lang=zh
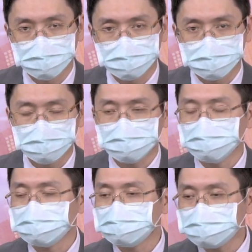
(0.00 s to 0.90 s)
明年
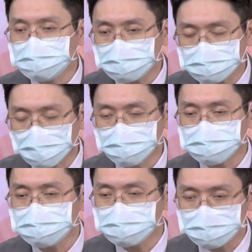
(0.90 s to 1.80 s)
的新的产
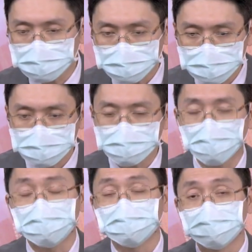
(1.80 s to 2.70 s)
品、新的应用